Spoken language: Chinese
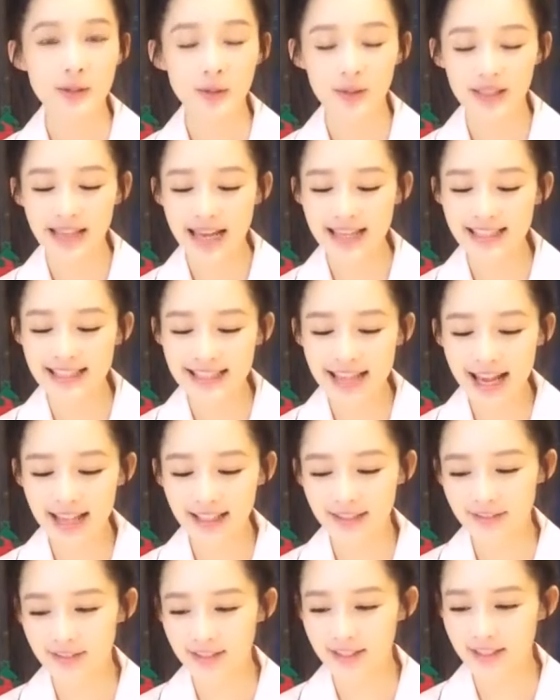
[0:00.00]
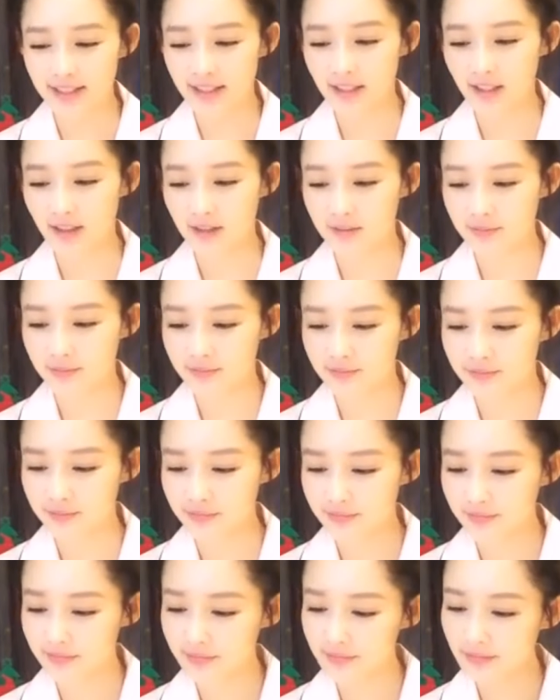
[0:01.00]
我们先回答下一个问题啊。
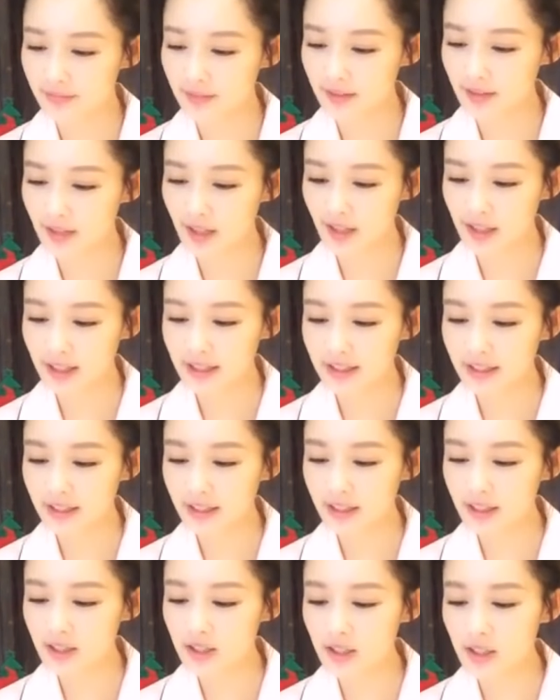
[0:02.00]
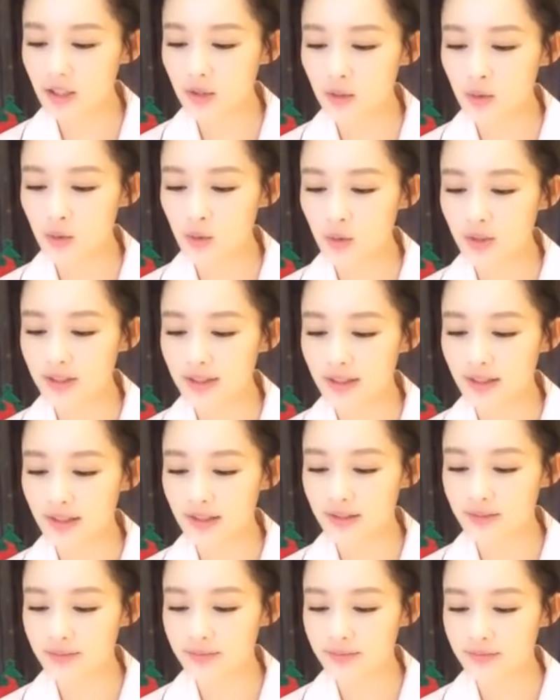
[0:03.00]
天秤
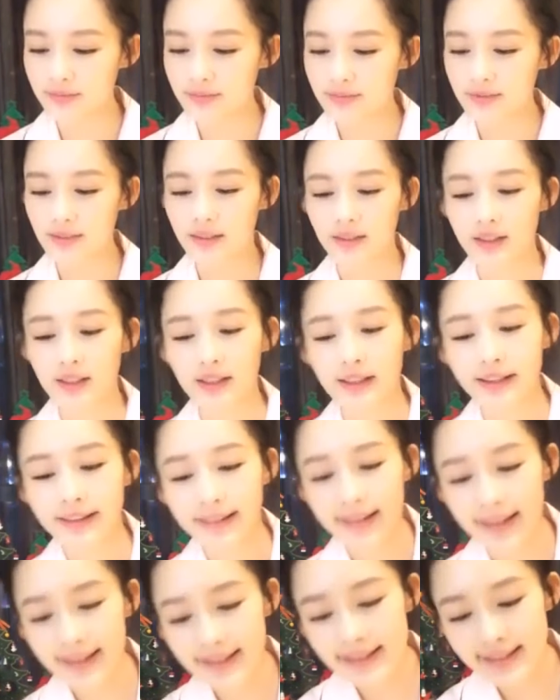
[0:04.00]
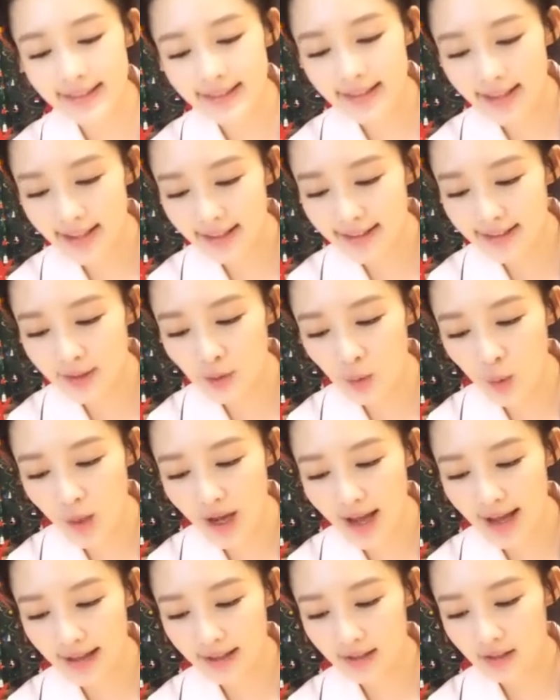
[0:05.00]
座的 x
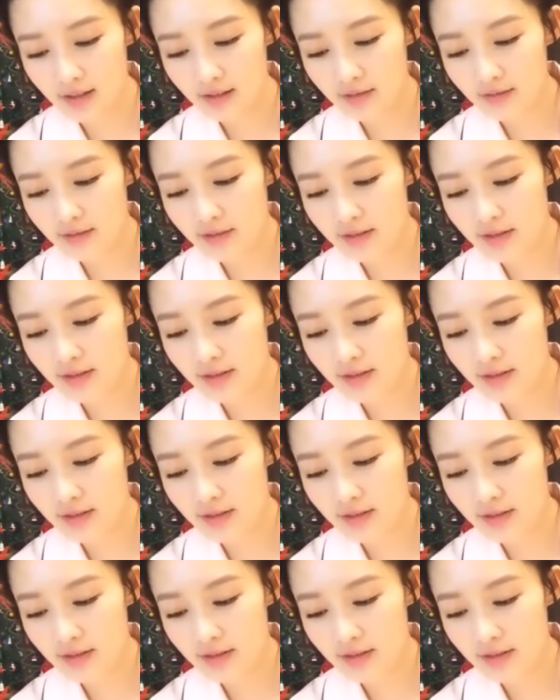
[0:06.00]
x y。